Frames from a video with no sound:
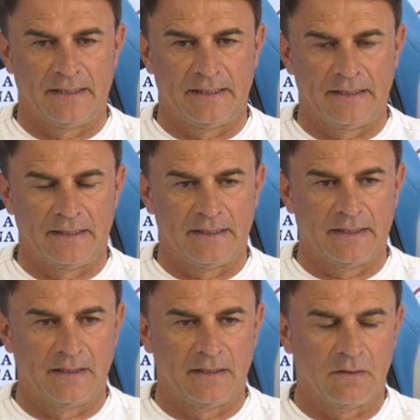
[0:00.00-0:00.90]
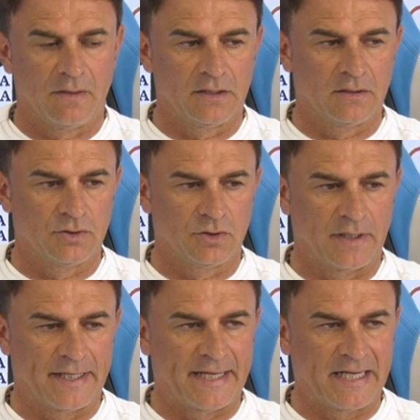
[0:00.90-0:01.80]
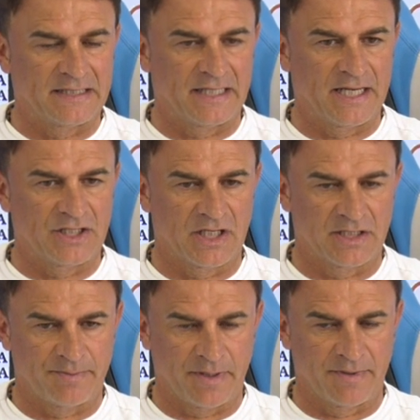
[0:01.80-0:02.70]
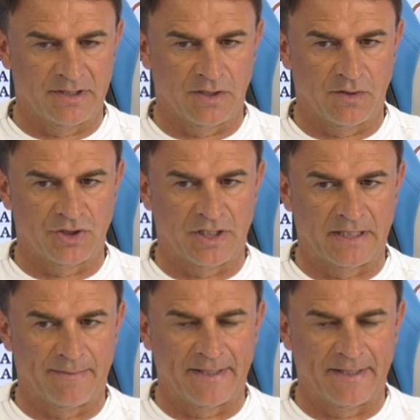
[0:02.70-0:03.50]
eh, quando gioca in casa riesce a esprimersi in una certa